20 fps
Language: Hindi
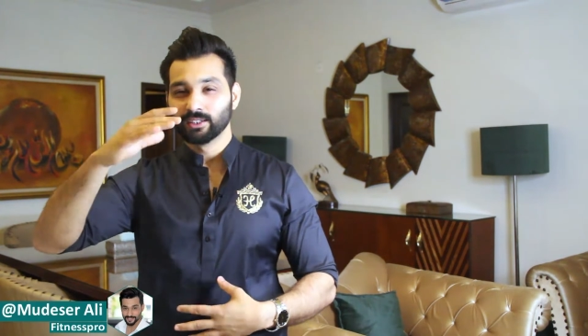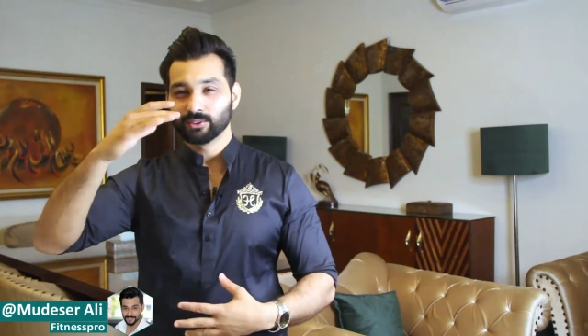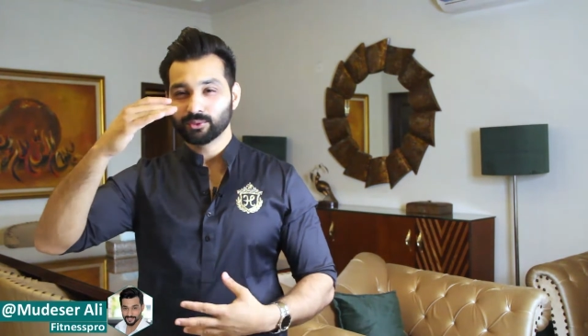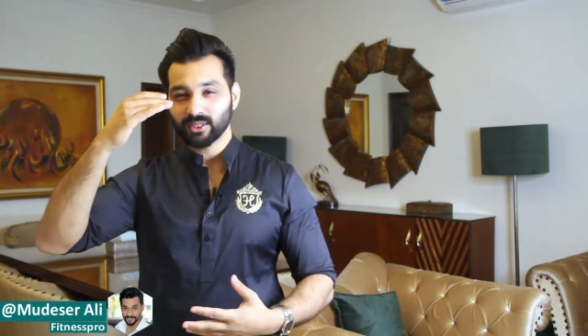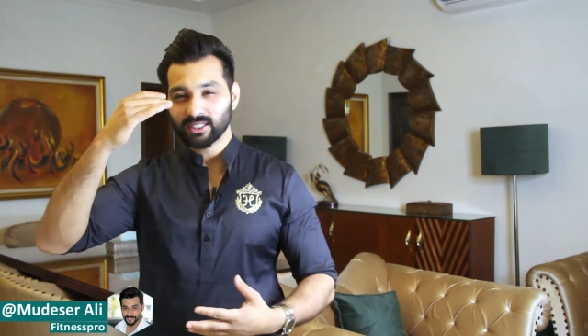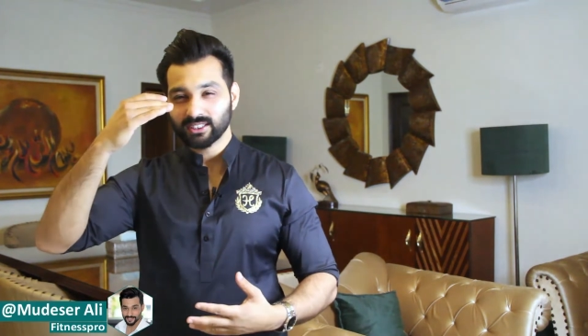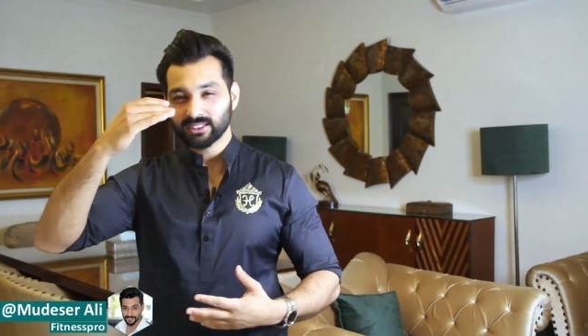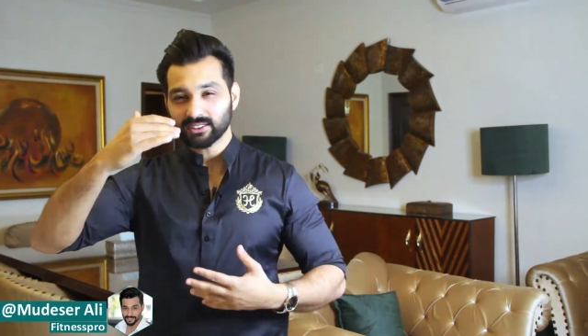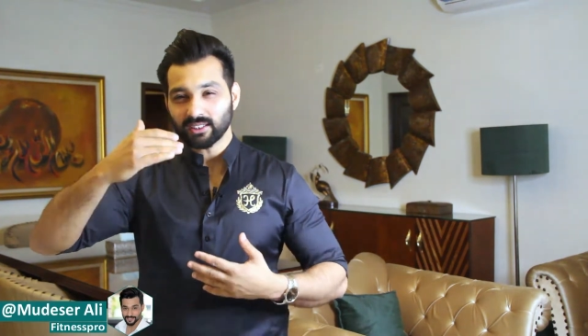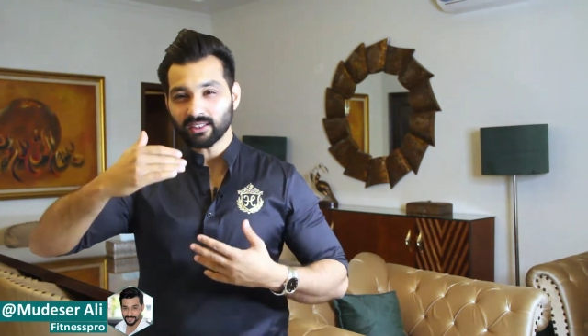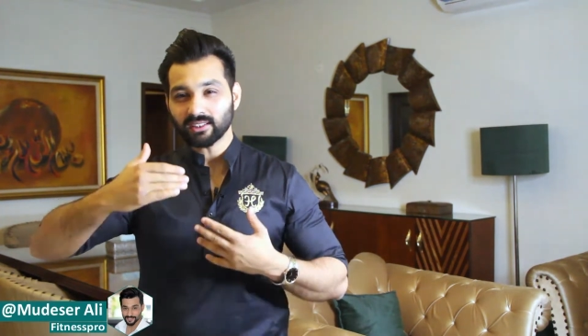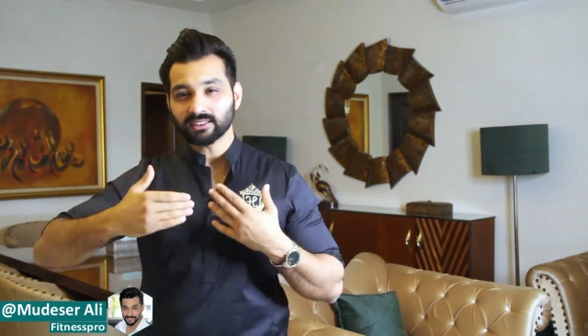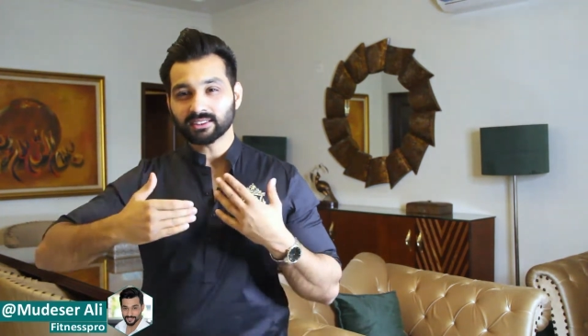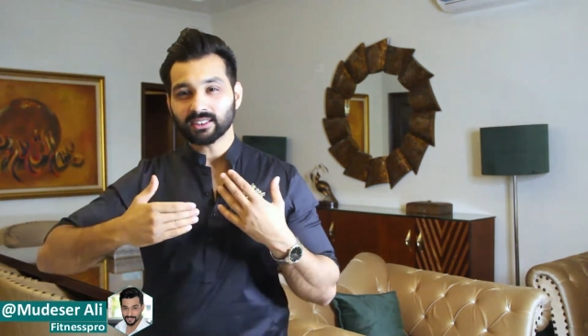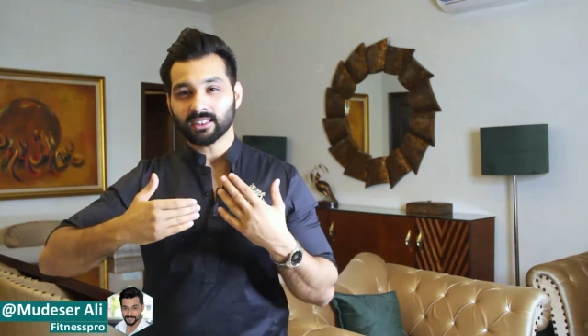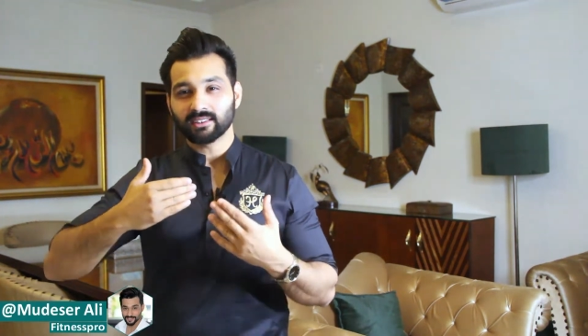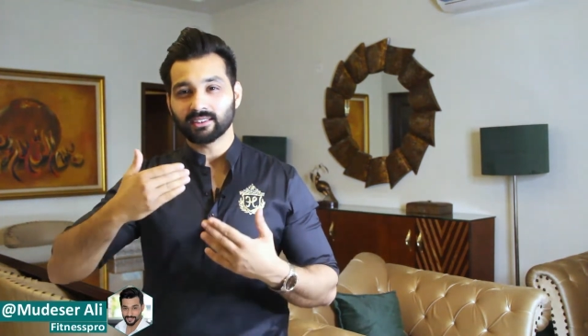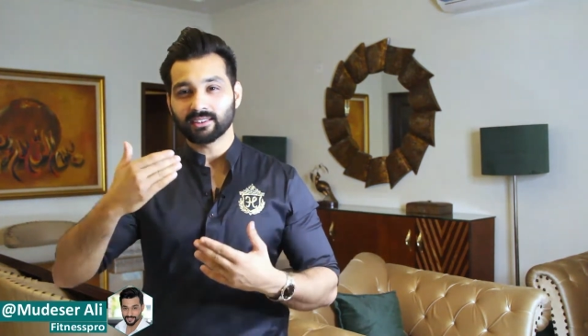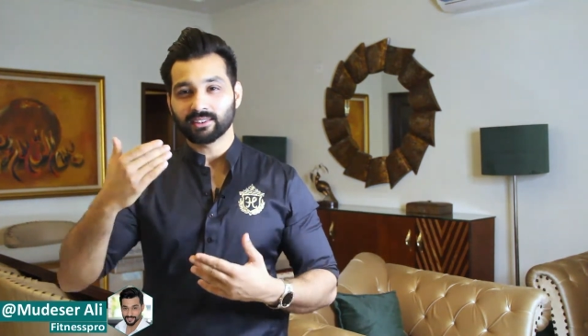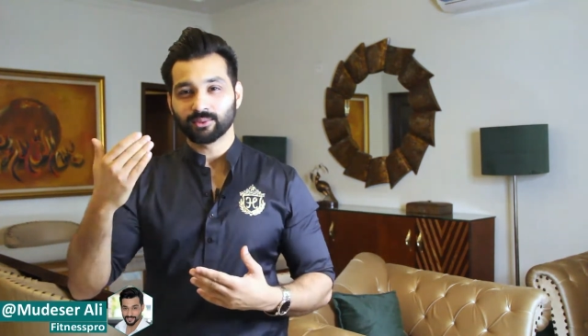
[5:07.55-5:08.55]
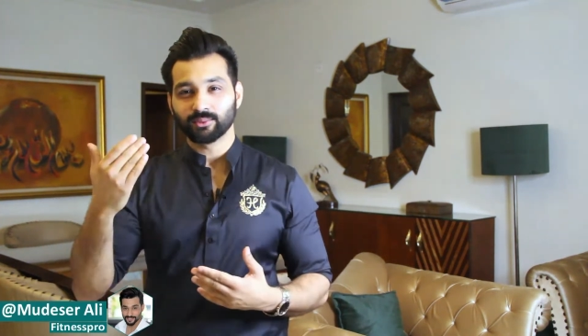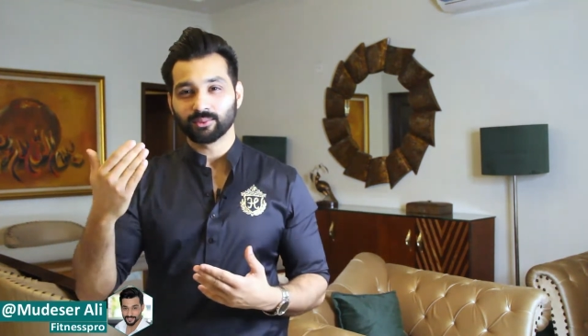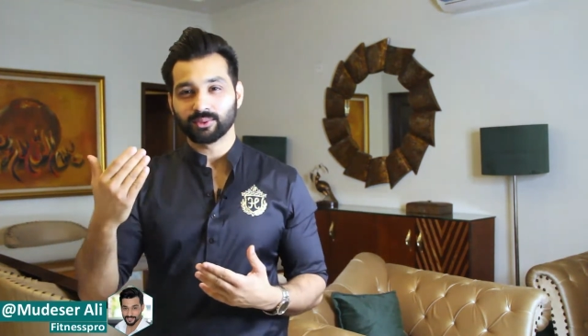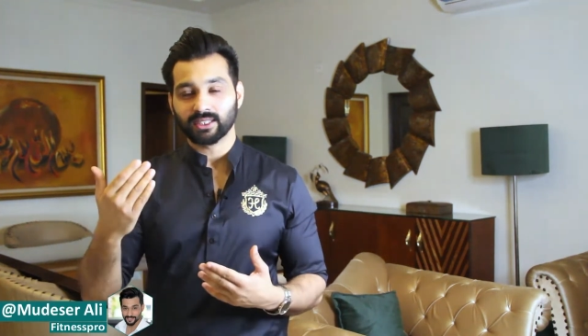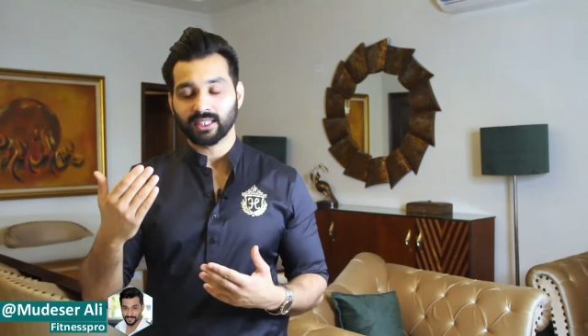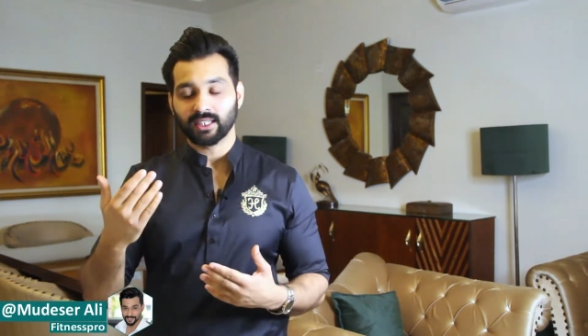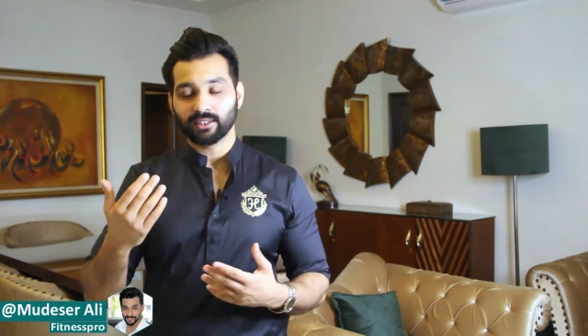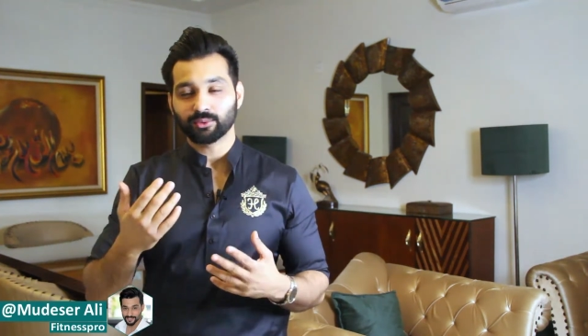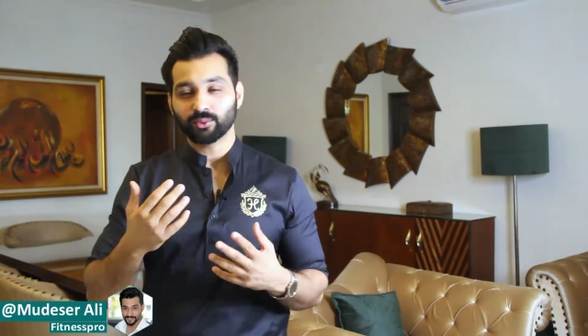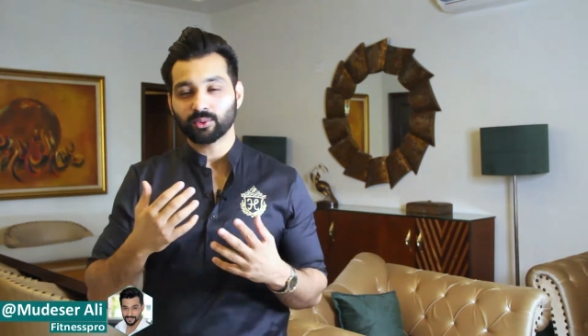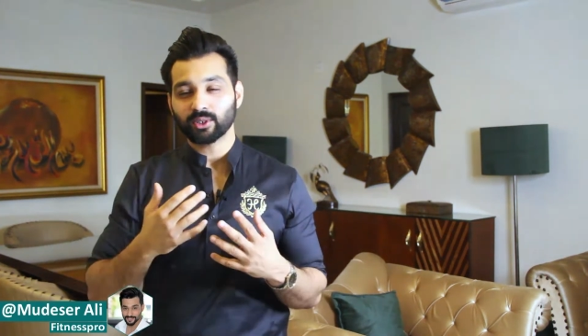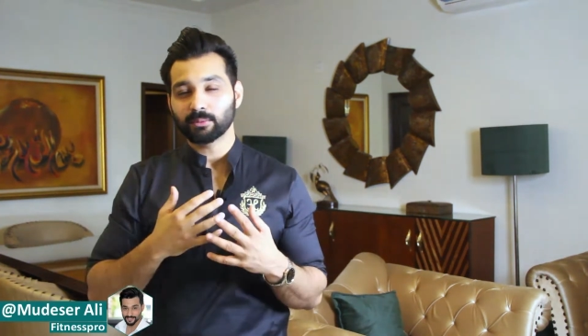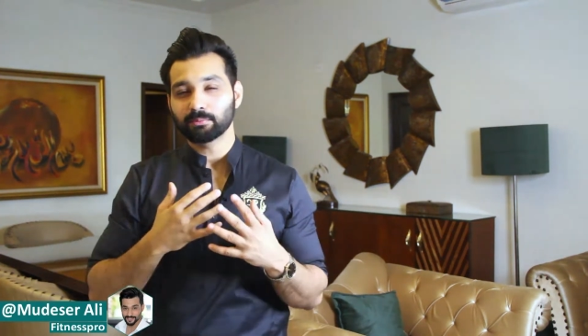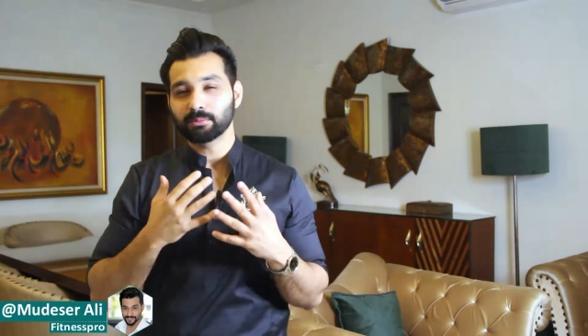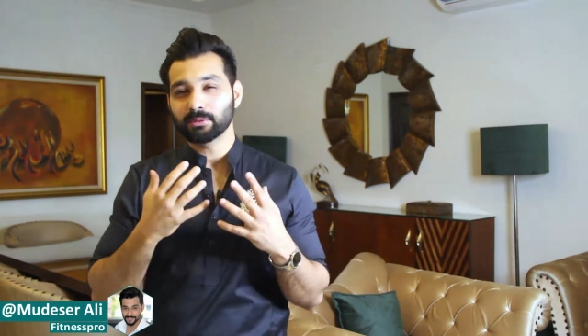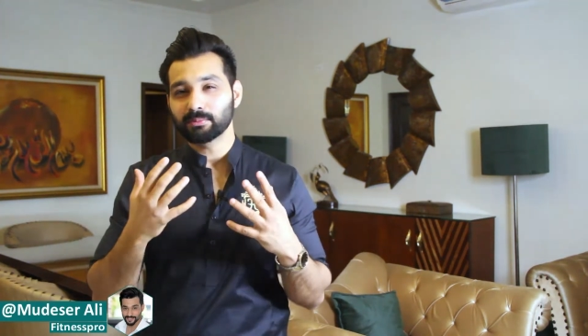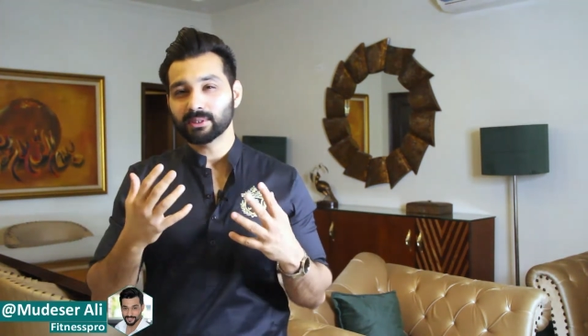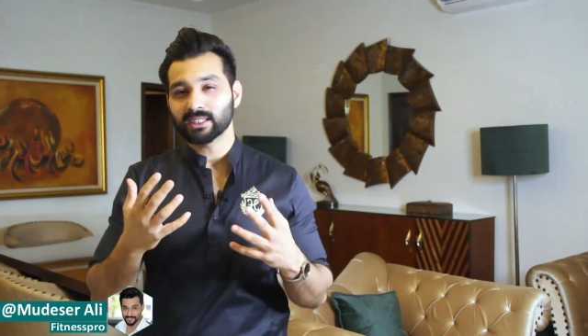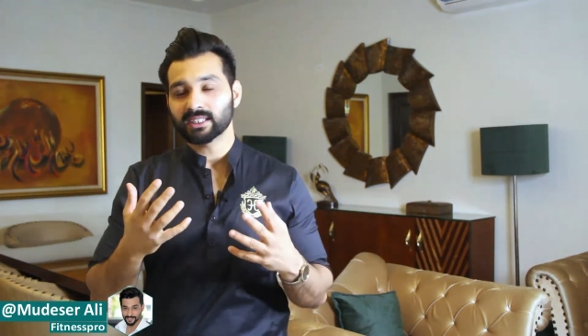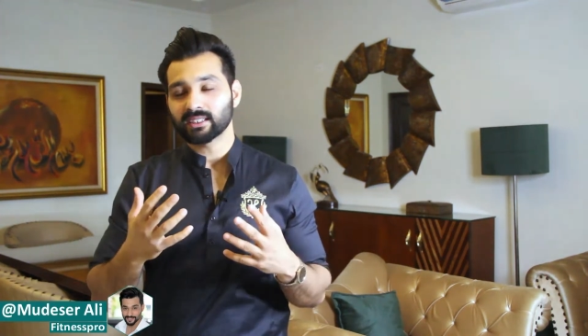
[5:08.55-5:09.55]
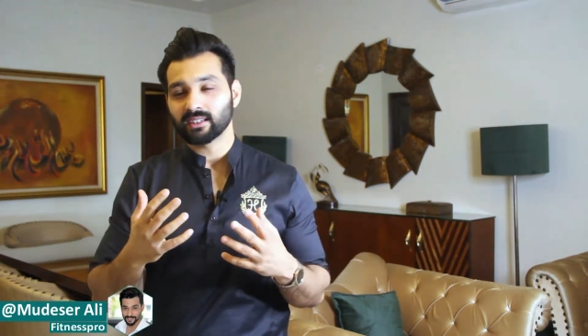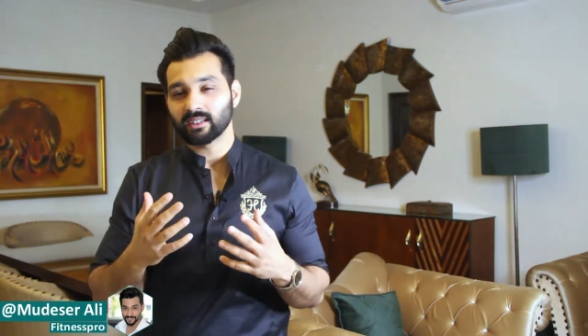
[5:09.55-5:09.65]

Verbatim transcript: तो एक जंग चल रही होती है तो कभी भी